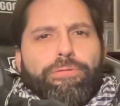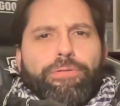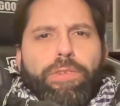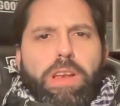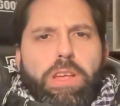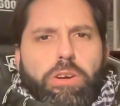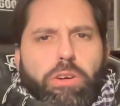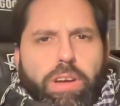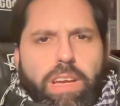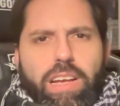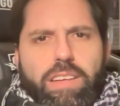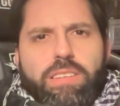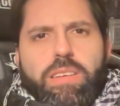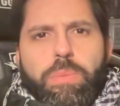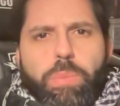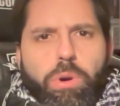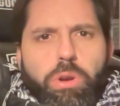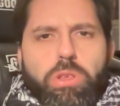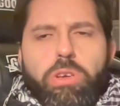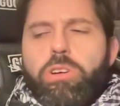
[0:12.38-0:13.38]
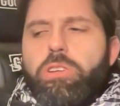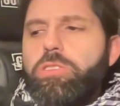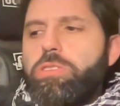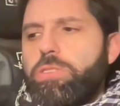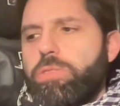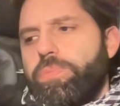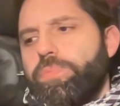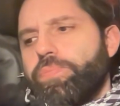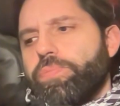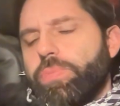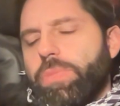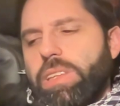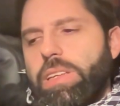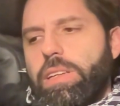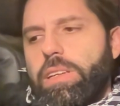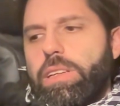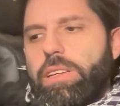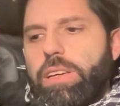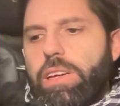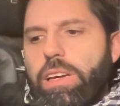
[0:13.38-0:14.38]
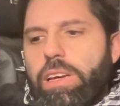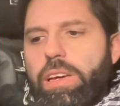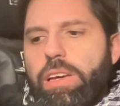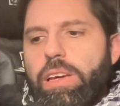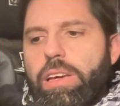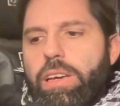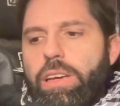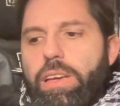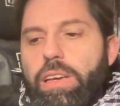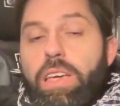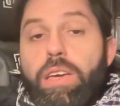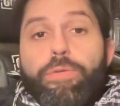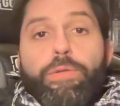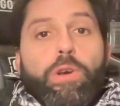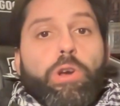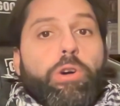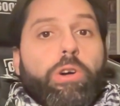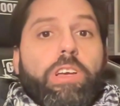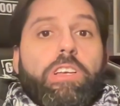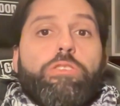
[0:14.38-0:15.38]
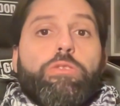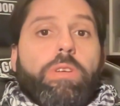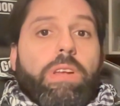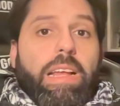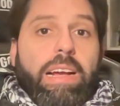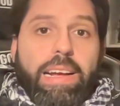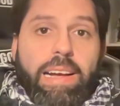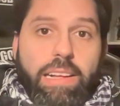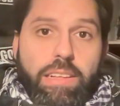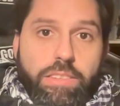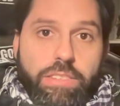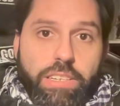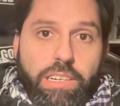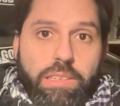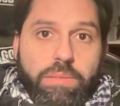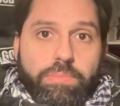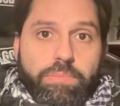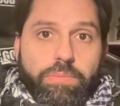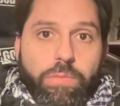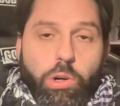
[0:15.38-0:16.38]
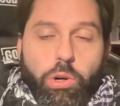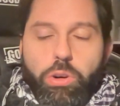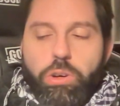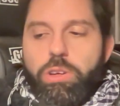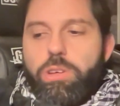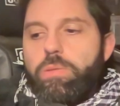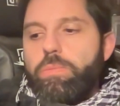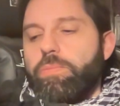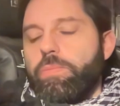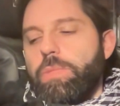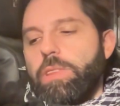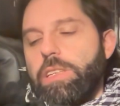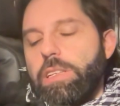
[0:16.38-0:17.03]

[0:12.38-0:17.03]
frío que hace, por Dios. Eh, qué frío que hizo en la cancha hoy.